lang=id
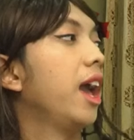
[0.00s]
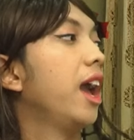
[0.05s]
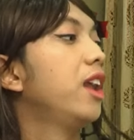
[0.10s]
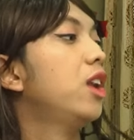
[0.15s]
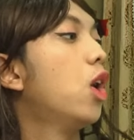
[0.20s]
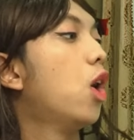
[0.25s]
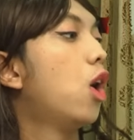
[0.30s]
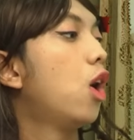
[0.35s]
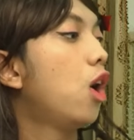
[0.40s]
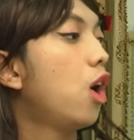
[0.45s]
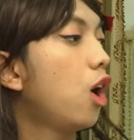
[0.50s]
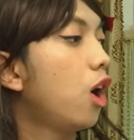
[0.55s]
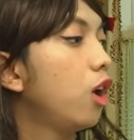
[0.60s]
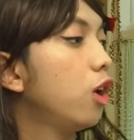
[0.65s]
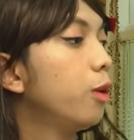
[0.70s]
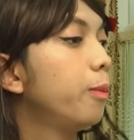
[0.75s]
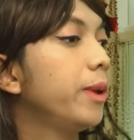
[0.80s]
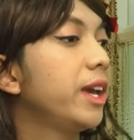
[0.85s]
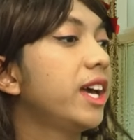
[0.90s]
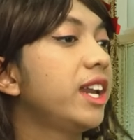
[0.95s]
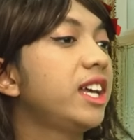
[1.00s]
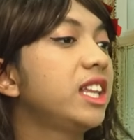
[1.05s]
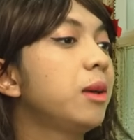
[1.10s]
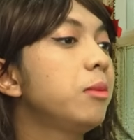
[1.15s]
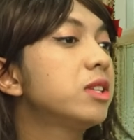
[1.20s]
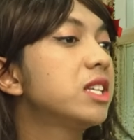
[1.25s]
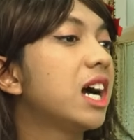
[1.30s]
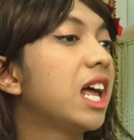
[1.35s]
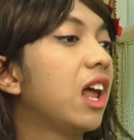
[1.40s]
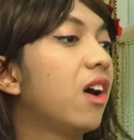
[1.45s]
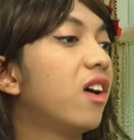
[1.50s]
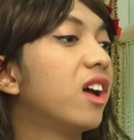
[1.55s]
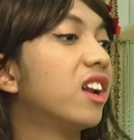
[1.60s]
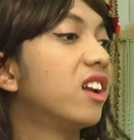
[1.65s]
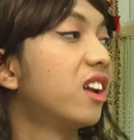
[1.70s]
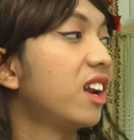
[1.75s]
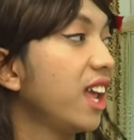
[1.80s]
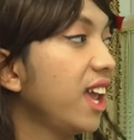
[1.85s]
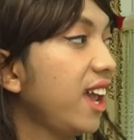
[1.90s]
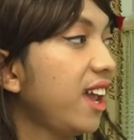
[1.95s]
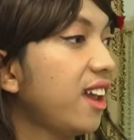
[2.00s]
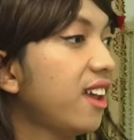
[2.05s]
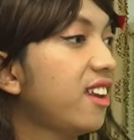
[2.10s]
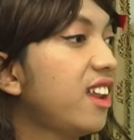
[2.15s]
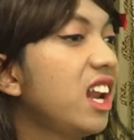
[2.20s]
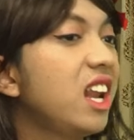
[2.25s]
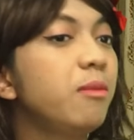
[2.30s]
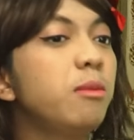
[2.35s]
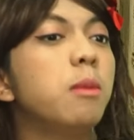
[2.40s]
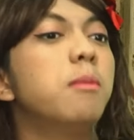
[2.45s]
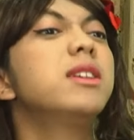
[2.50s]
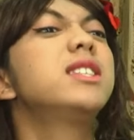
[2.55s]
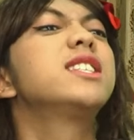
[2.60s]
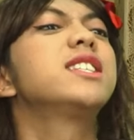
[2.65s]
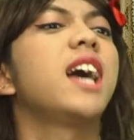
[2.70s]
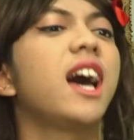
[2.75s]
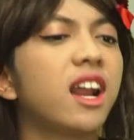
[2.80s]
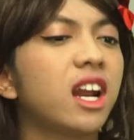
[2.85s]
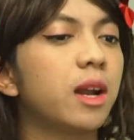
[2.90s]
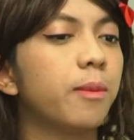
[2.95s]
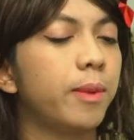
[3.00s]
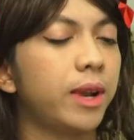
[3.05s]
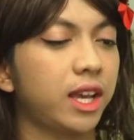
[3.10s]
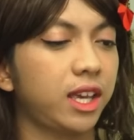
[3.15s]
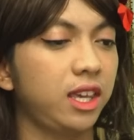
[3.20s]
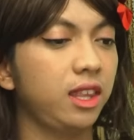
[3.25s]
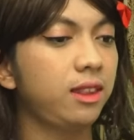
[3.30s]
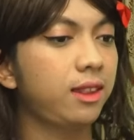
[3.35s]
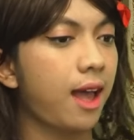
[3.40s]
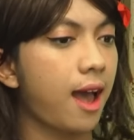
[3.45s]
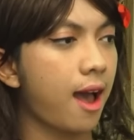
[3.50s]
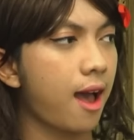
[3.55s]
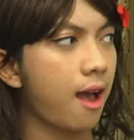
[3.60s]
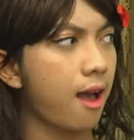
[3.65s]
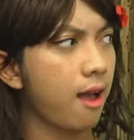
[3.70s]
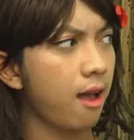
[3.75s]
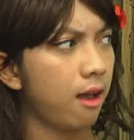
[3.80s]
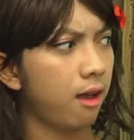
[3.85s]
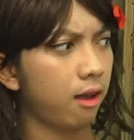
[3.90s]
Eh dongok. lu pikir kita bisa ngelawan Ray? Dia lebih besar daripada kita.